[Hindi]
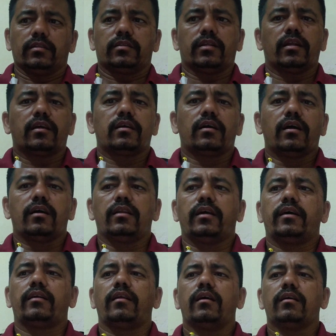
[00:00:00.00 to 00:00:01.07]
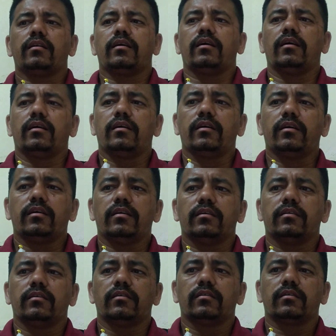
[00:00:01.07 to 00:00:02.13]
तिरंगा लहरा रहा है
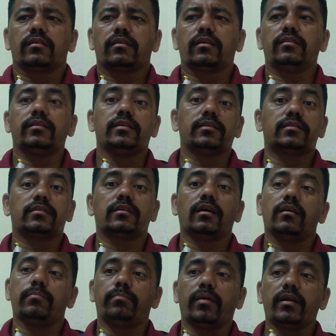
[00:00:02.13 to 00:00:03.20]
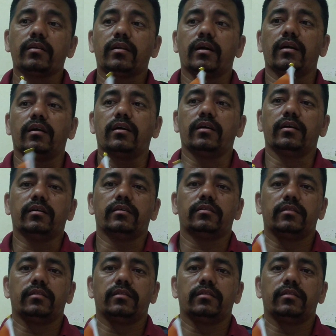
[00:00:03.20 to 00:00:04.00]
कद इसका बढ़ रहा है